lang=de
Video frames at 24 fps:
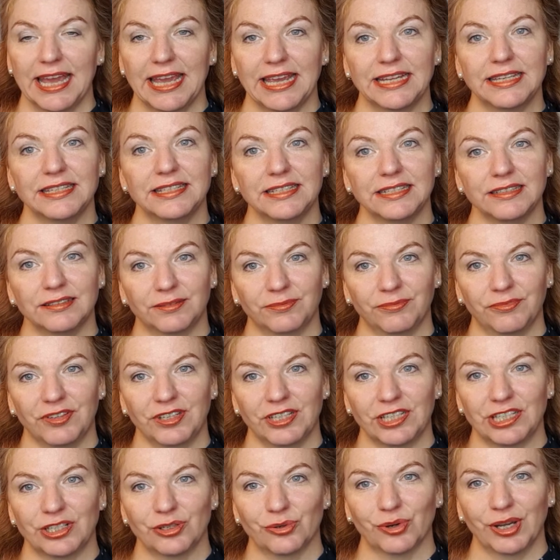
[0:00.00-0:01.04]
In diesem
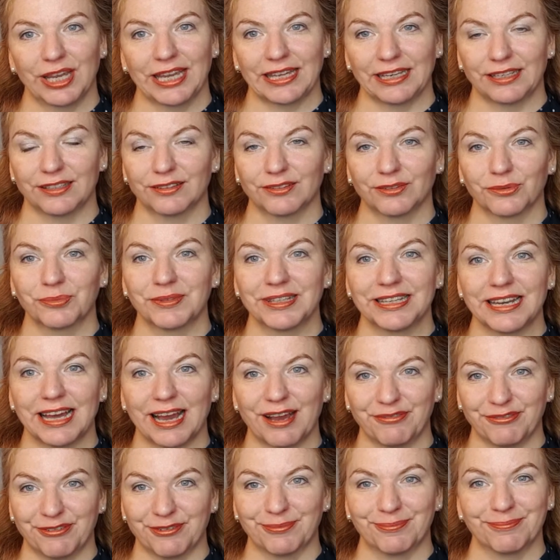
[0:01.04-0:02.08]
Video geht es um den
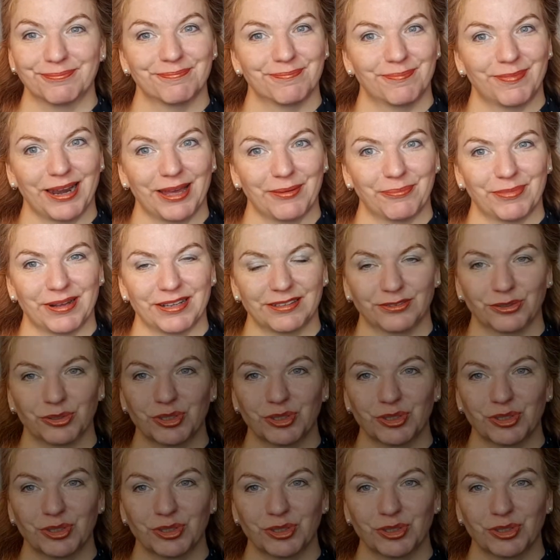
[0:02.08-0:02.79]
Affen. Bleib also